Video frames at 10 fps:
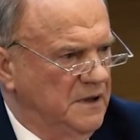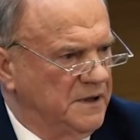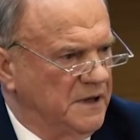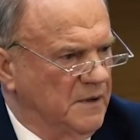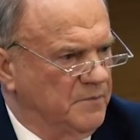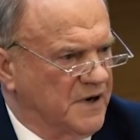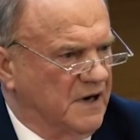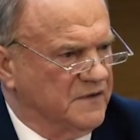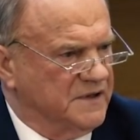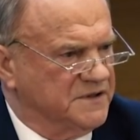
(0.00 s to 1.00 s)
Я,
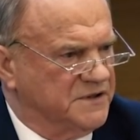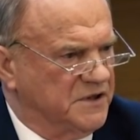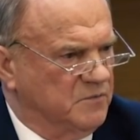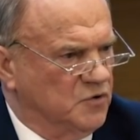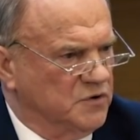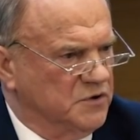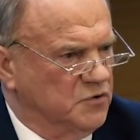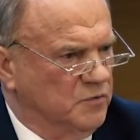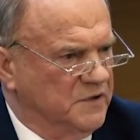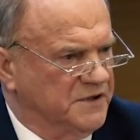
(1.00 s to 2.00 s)
правда, с трибуны
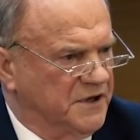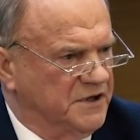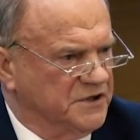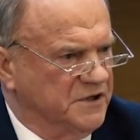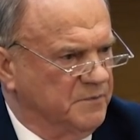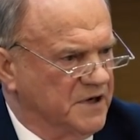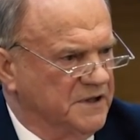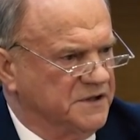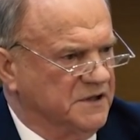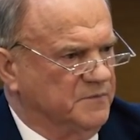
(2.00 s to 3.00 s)
Думы трижды
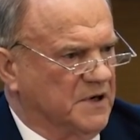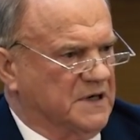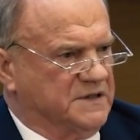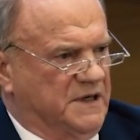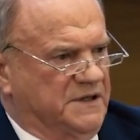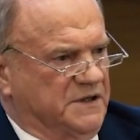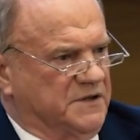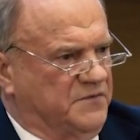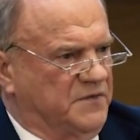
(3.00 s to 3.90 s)
просил показать этот